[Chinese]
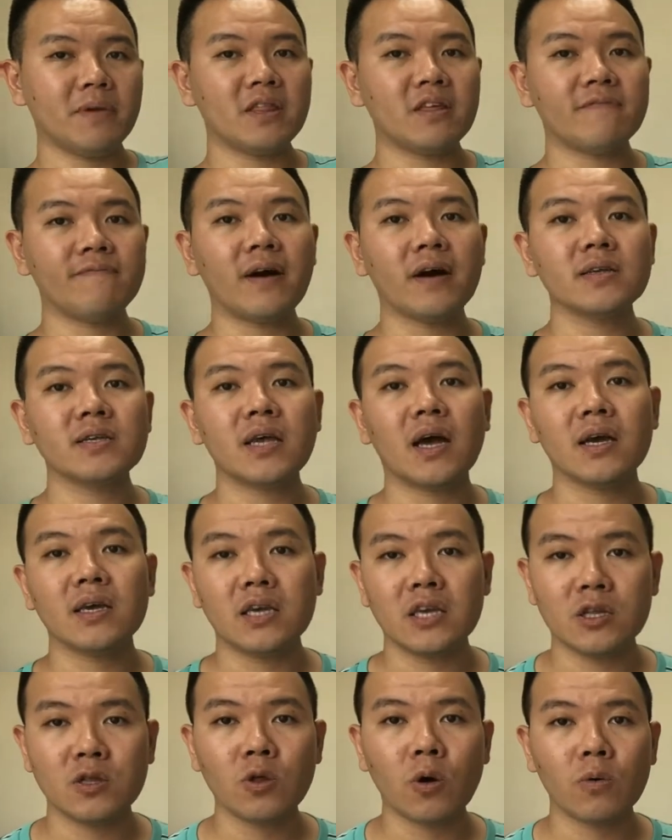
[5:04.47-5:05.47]
边的方向
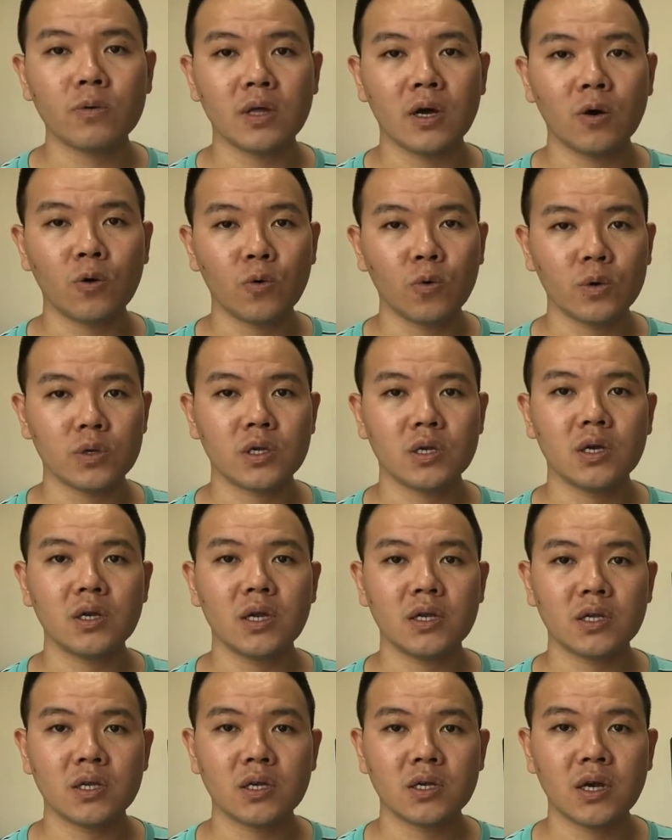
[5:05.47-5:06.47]
移动呢，火车
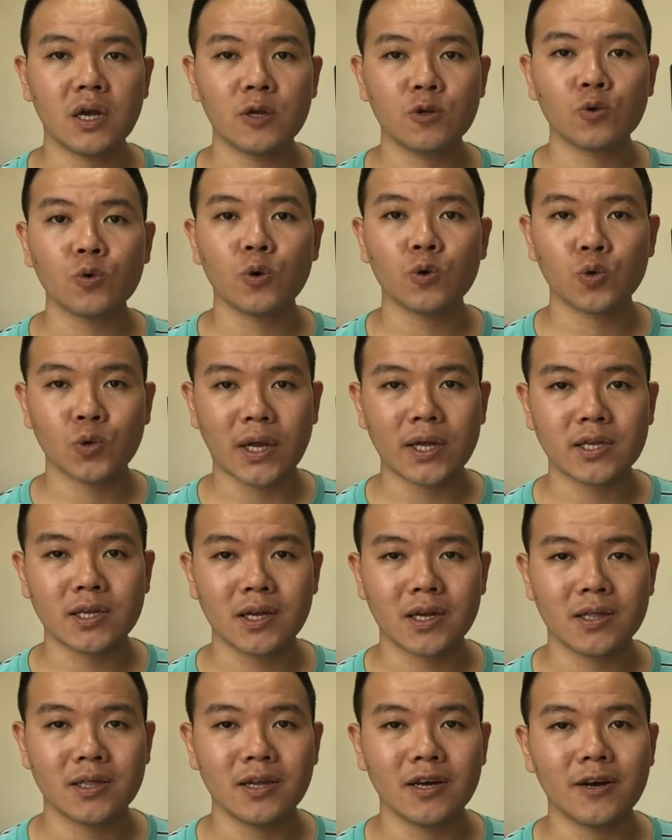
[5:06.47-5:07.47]
也是可以做转
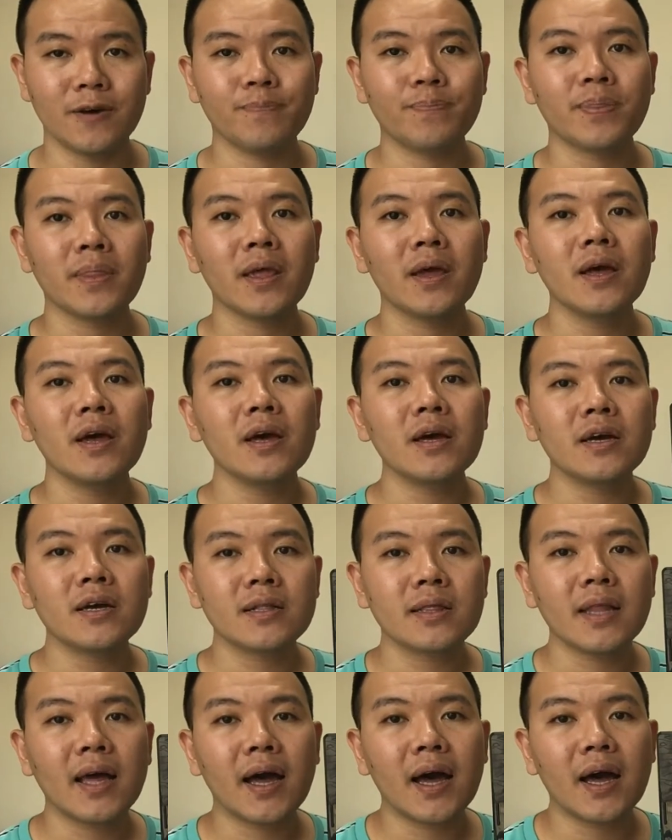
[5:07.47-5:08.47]
乘的。
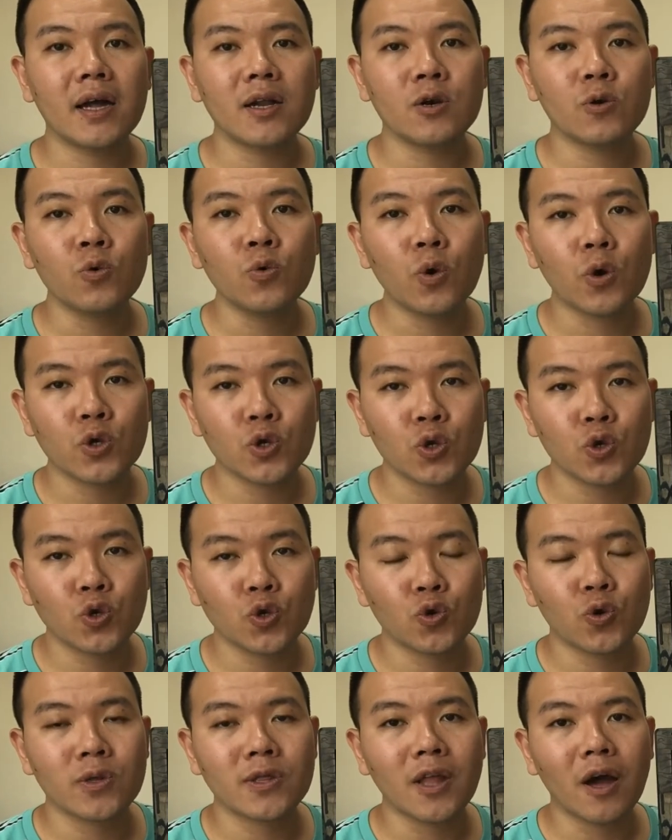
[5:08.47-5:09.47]
那如果就是
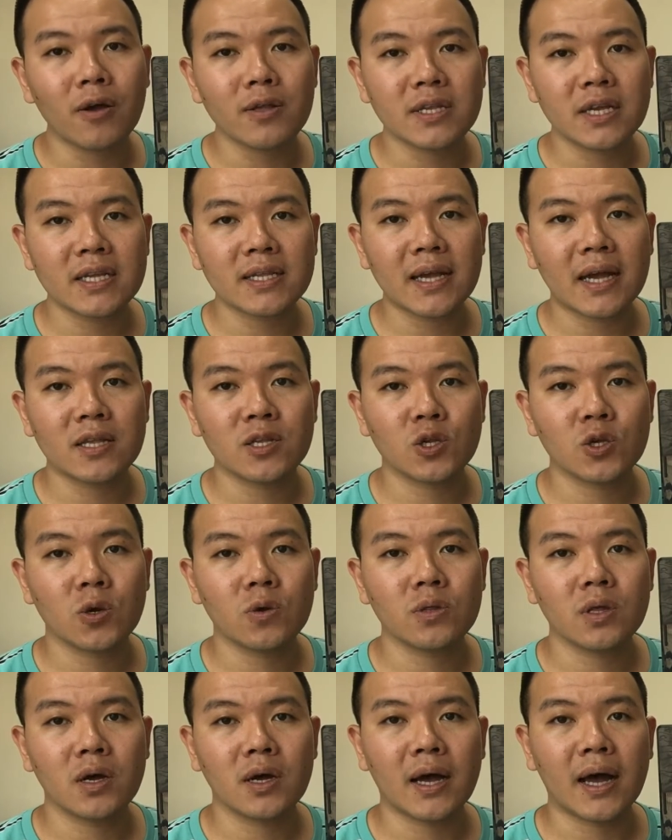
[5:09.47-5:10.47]
说到这站之
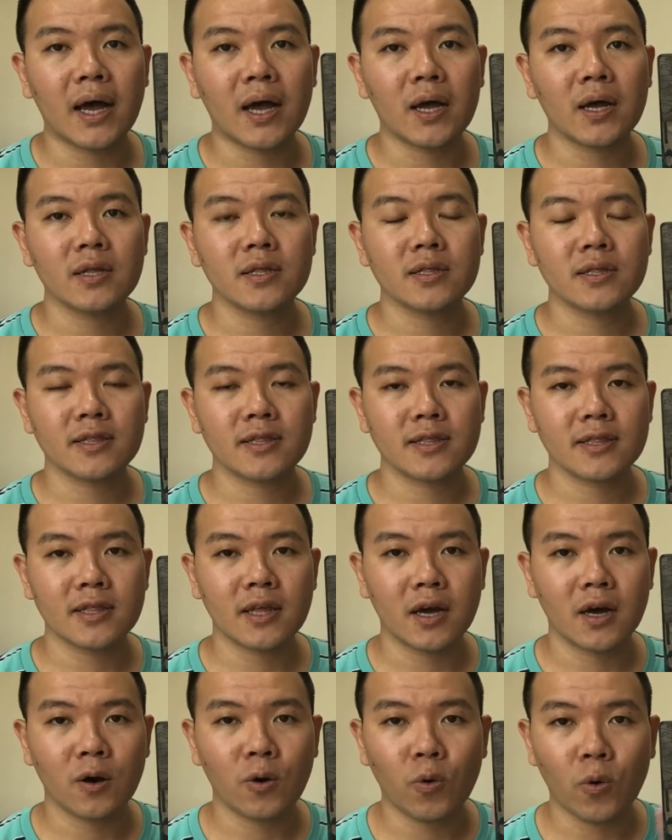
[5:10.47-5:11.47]
后呢，它
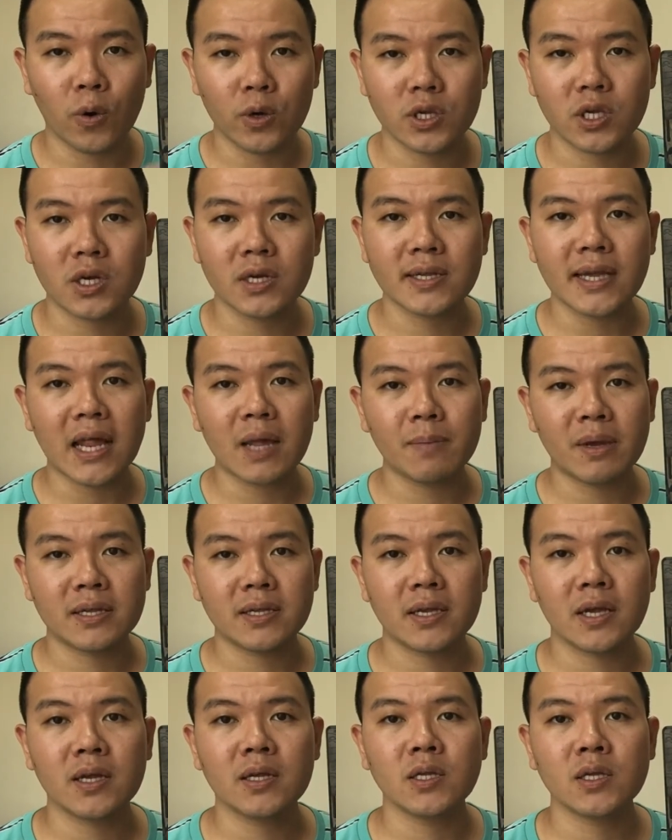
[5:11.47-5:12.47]
的火车站的名
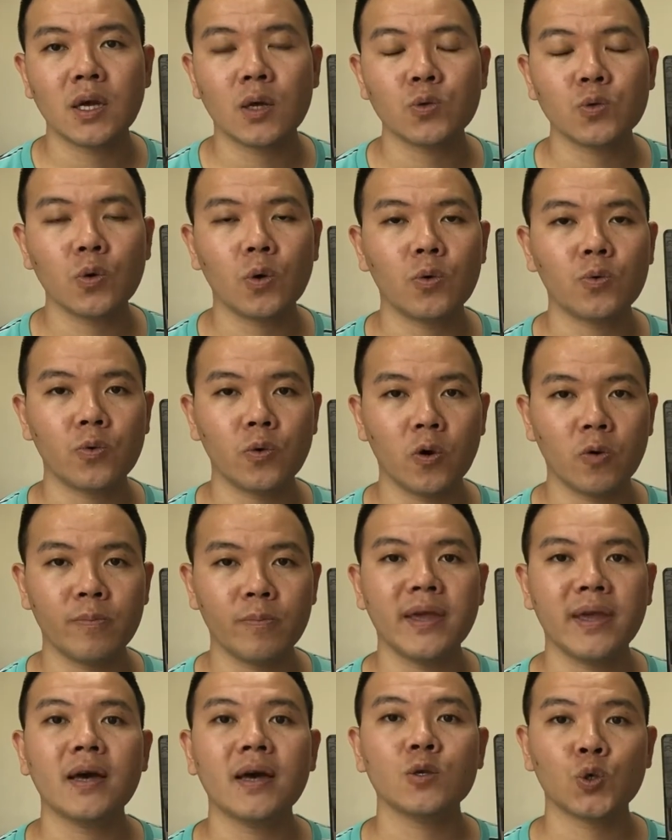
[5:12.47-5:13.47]
称叫做 r o m
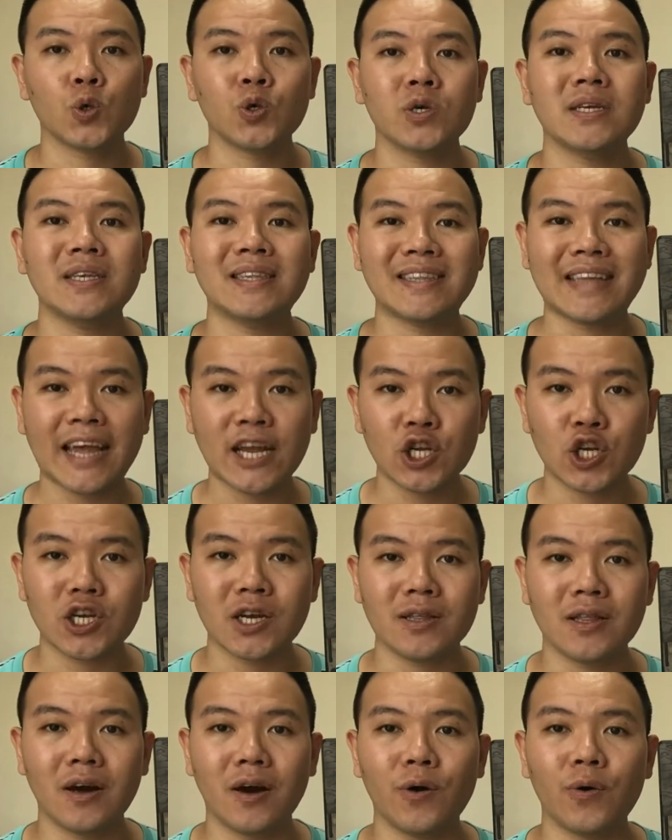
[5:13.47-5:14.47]
e o Street
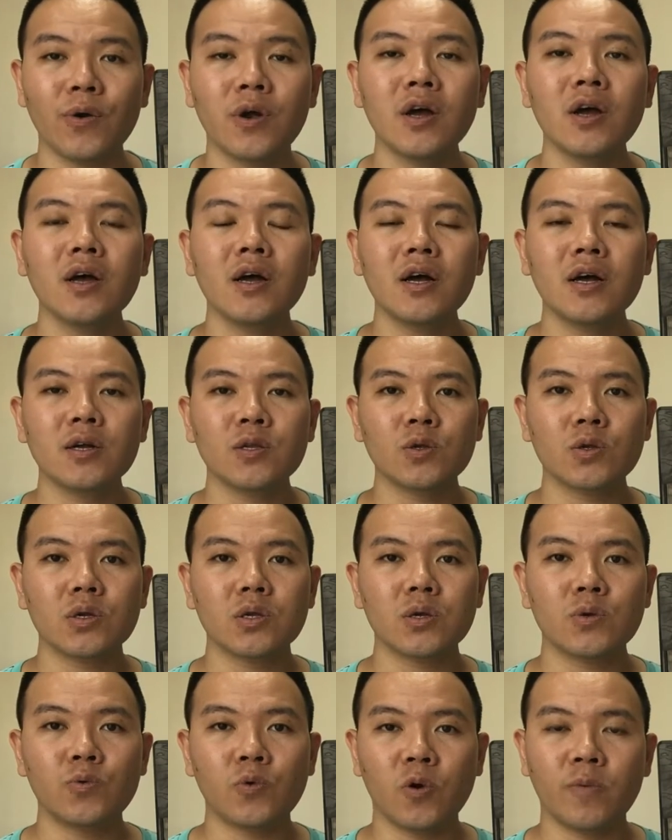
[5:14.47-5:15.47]
Station 哦，就
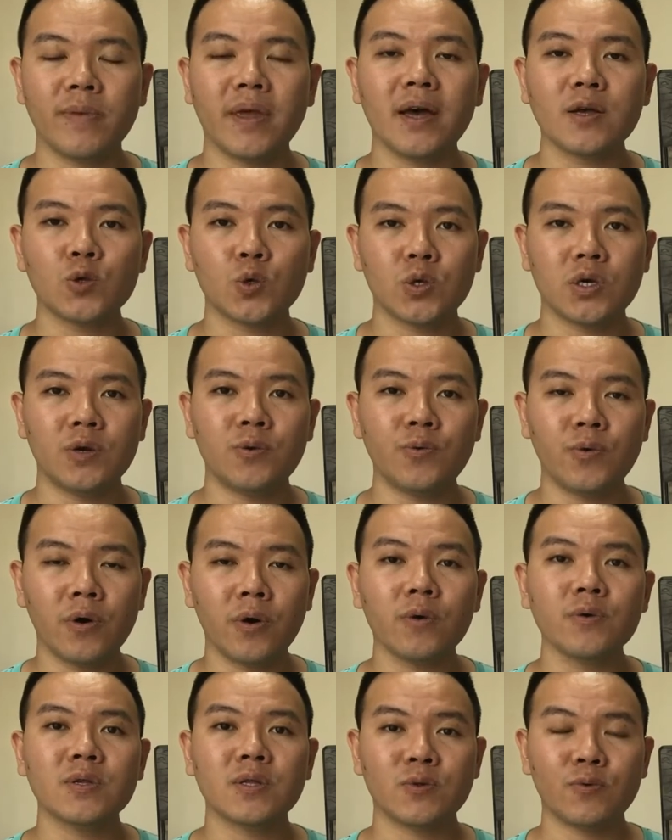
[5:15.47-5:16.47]
是 r o m e o Street
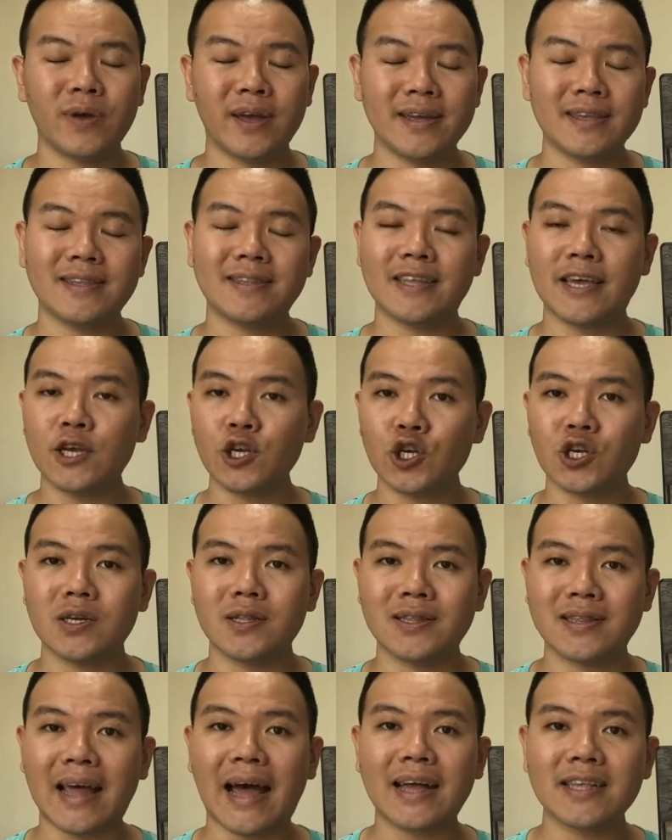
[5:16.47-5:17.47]
Road s t r Station。
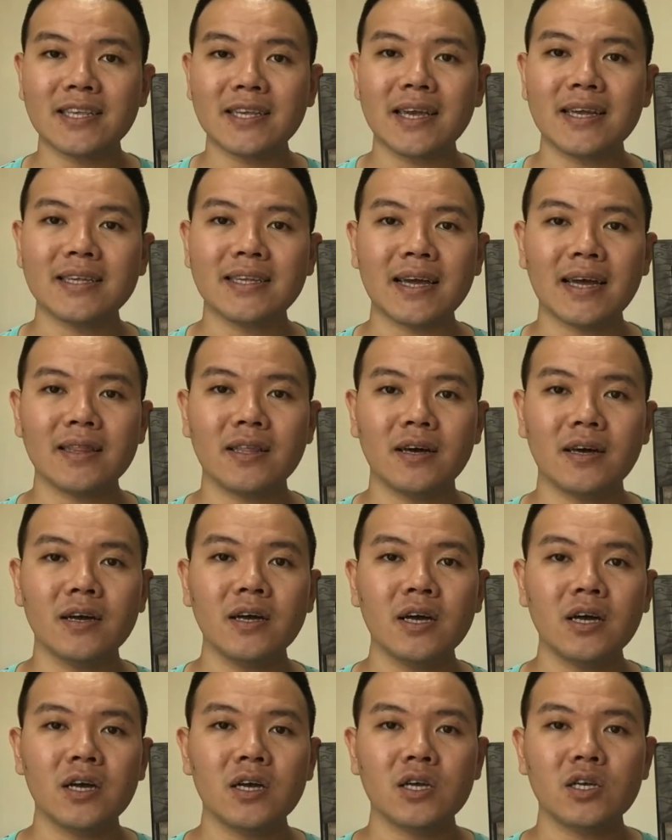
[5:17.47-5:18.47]
它这一站呢
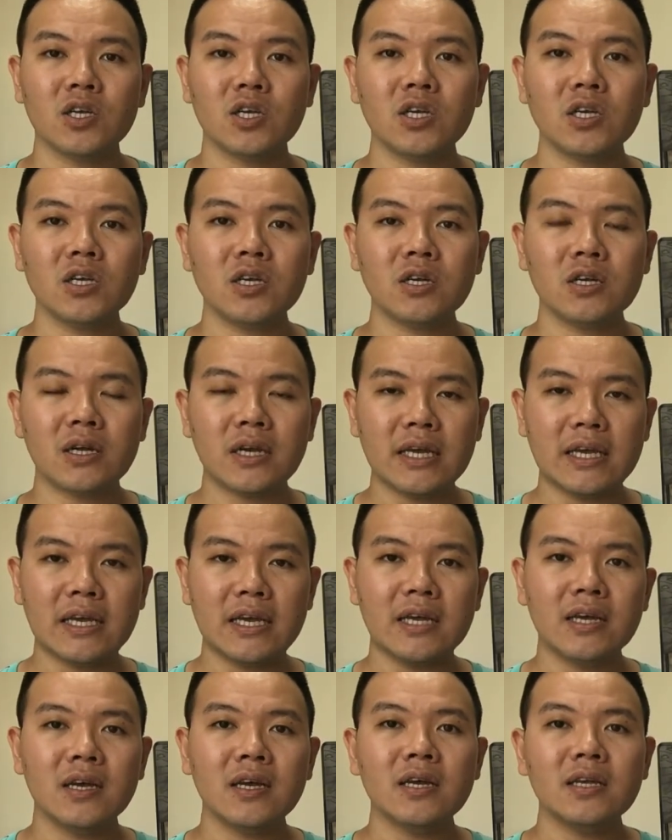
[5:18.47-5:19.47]
是
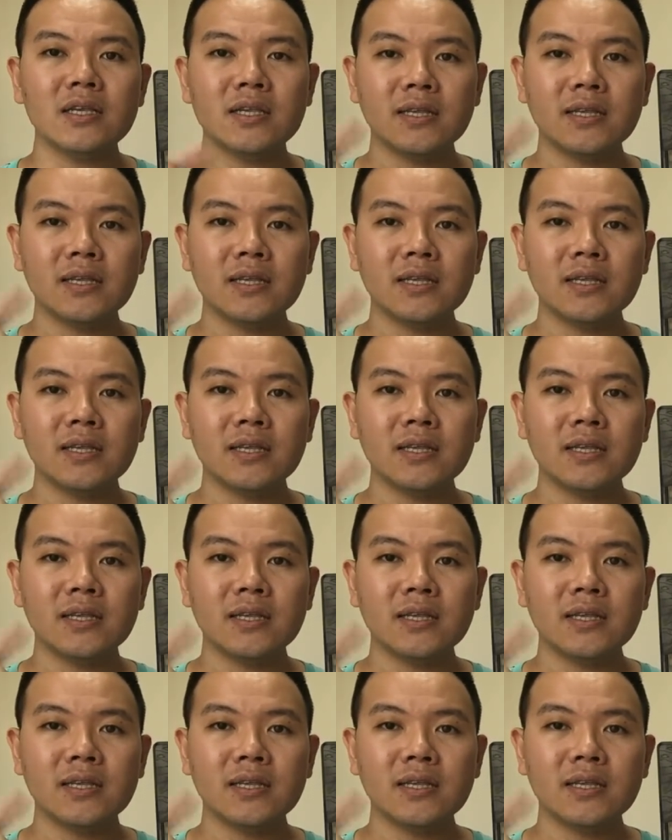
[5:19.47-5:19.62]
离